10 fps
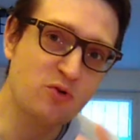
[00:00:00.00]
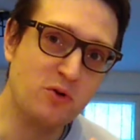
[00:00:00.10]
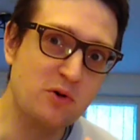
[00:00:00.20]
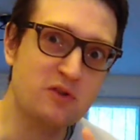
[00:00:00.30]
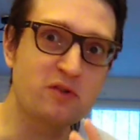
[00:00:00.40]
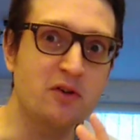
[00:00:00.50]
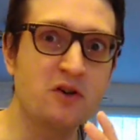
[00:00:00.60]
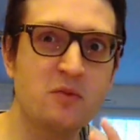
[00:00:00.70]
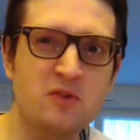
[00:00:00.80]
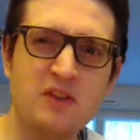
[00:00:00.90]
gros
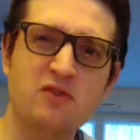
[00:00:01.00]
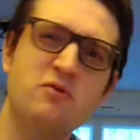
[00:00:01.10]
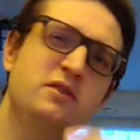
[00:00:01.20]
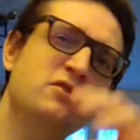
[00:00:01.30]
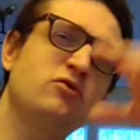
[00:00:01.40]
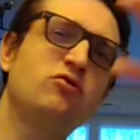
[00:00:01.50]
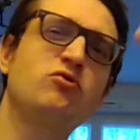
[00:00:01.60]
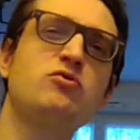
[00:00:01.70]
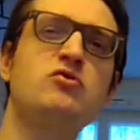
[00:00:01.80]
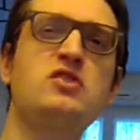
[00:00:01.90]
commence à se lever de
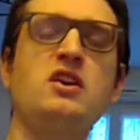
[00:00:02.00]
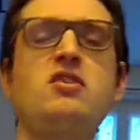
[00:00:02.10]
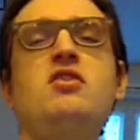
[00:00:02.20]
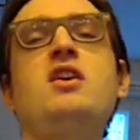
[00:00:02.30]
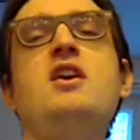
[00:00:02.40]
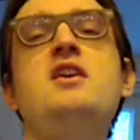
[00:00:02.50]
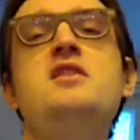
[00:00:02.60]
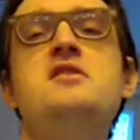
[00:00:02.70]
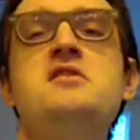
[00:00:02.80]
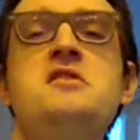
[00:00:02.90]
toute sa
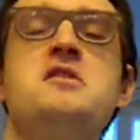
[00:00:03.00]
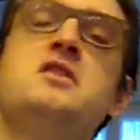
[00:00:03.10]
taille.